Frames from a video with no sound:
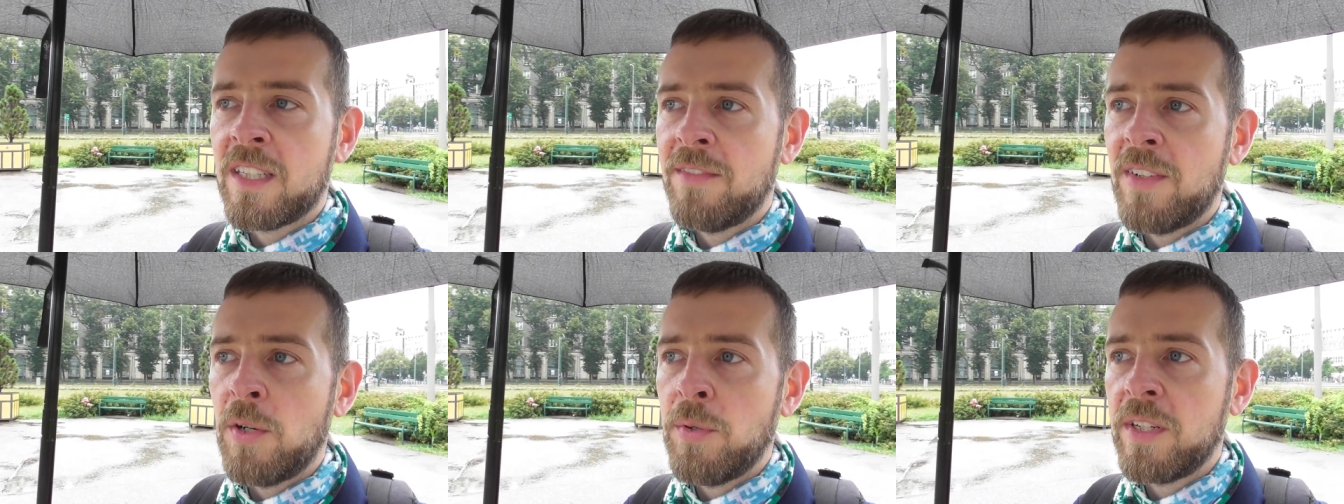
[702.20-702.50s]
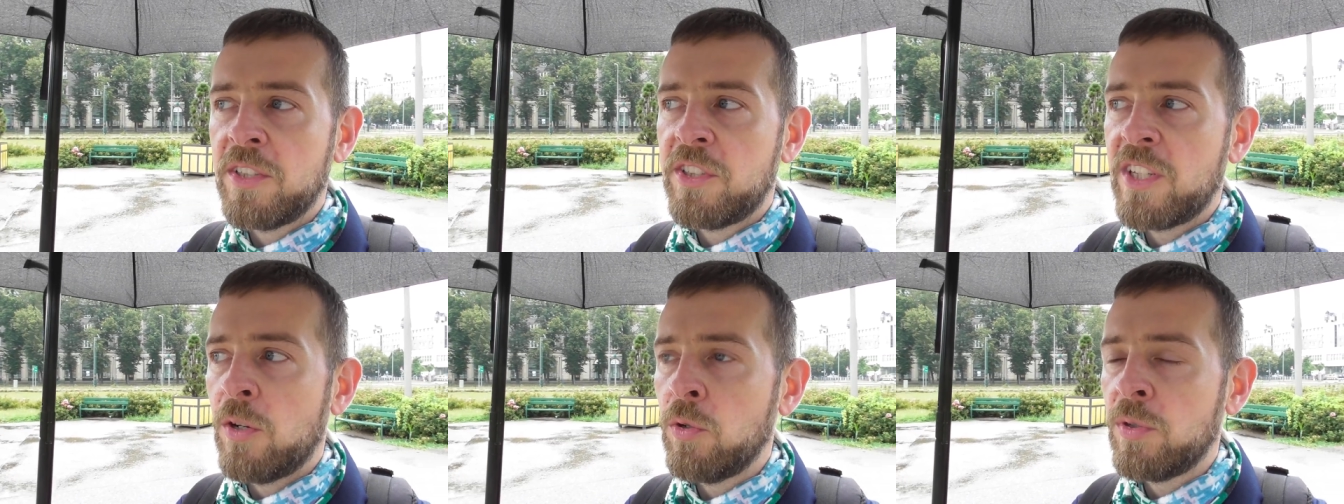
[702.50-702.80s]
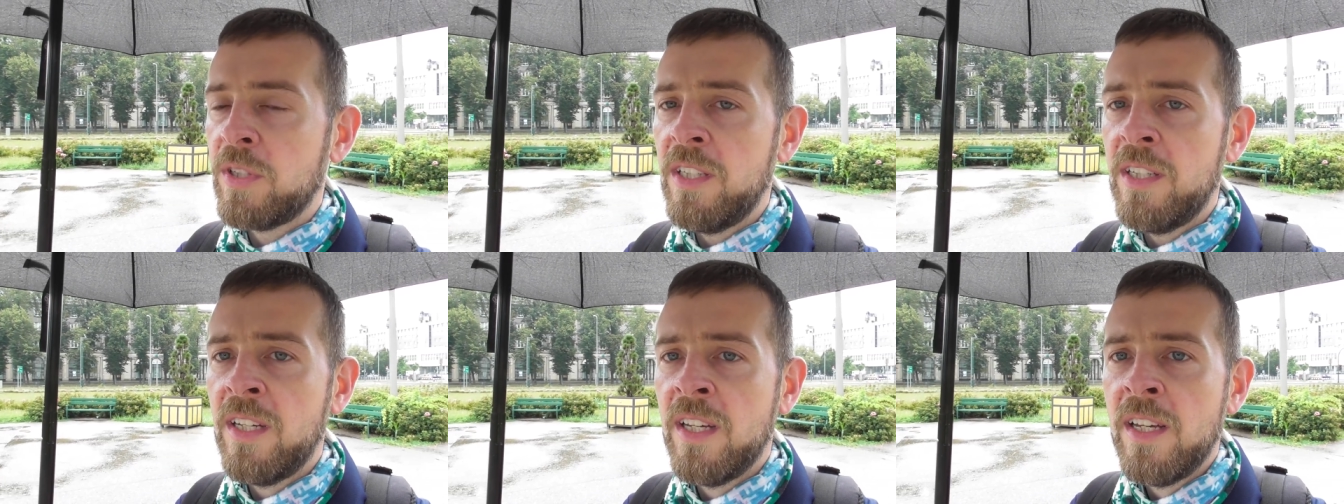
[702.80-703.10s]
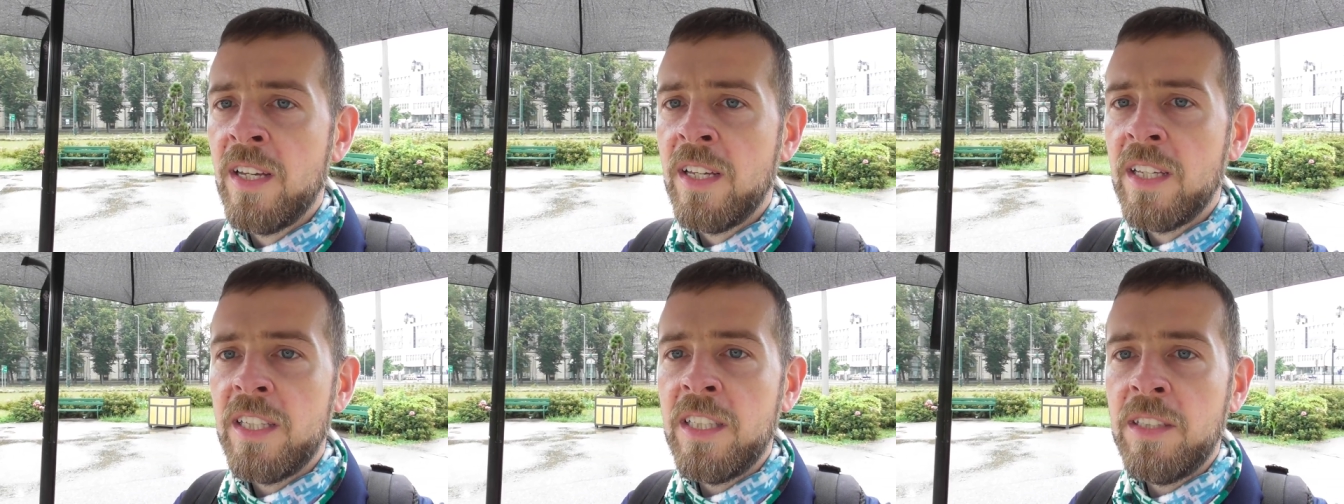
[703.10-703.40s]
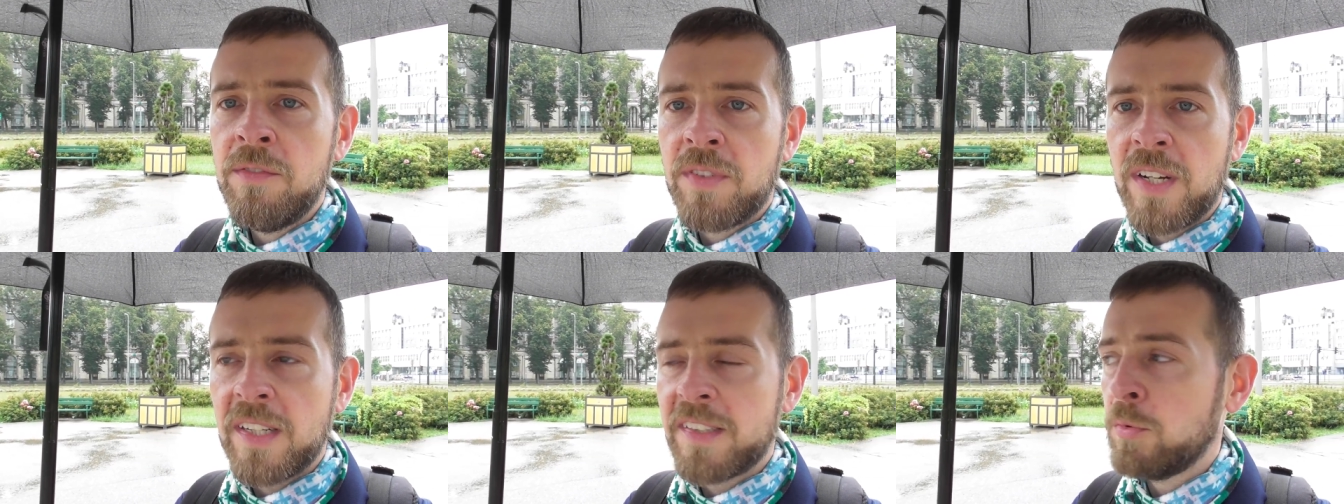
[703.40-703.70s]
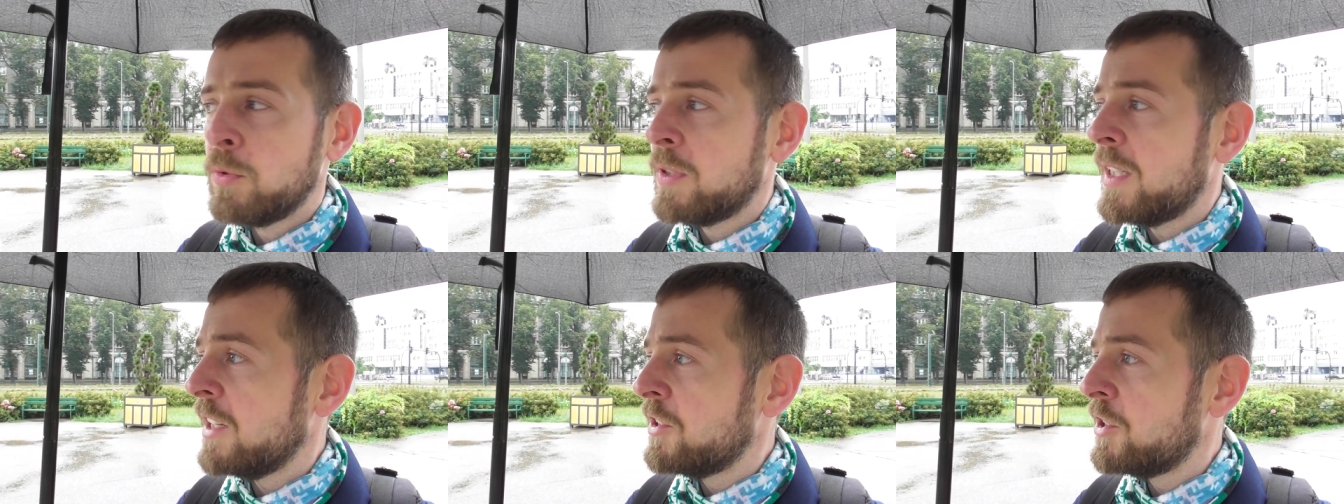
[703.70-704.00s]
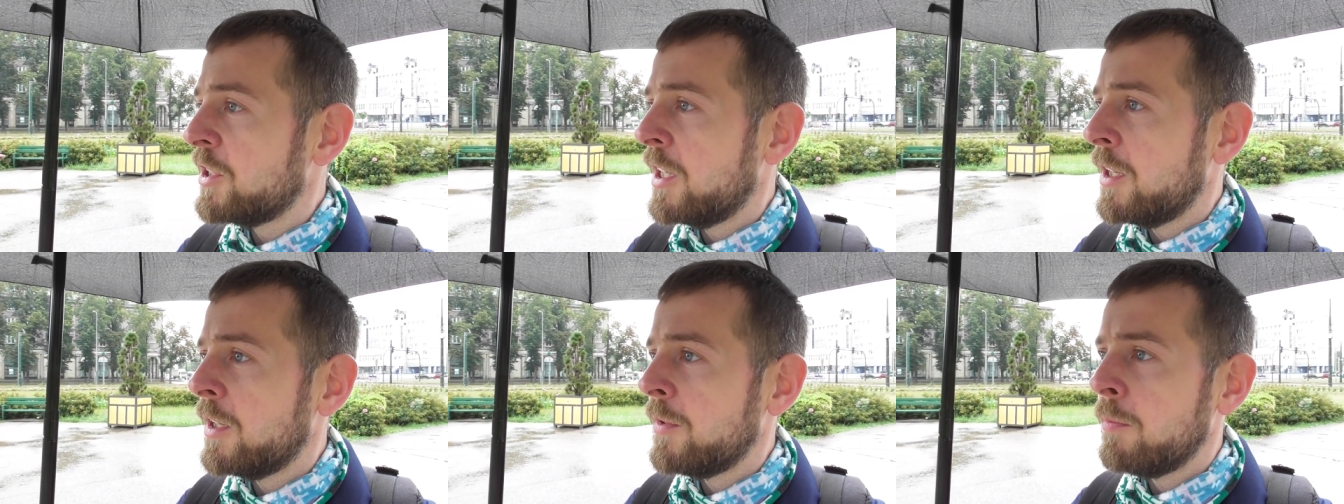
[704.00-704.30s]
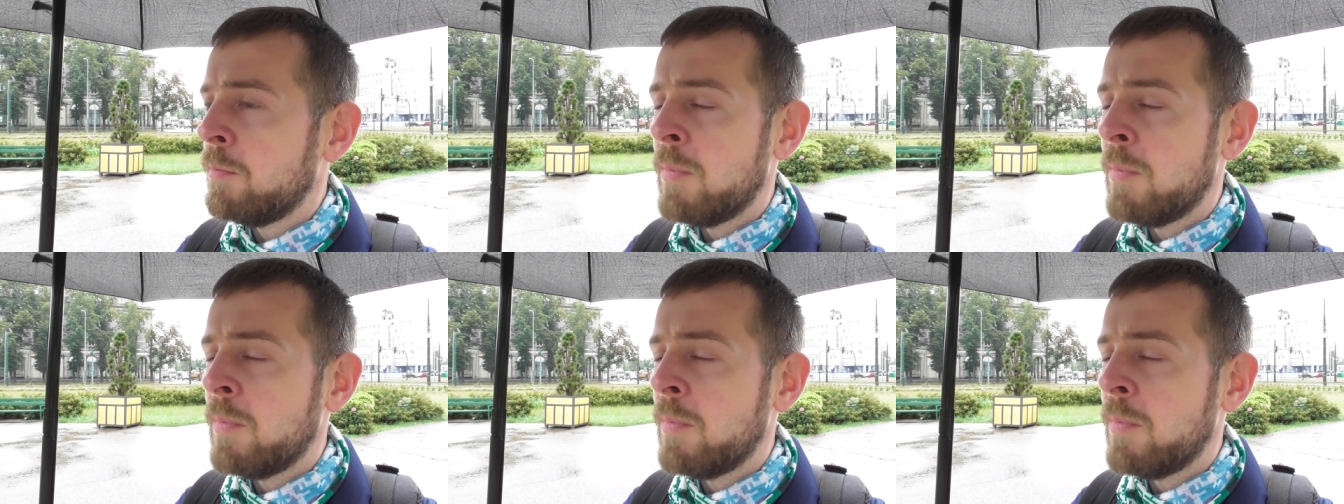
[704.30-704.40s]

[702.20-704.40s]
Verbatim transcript: kawałek działki i w rezultacie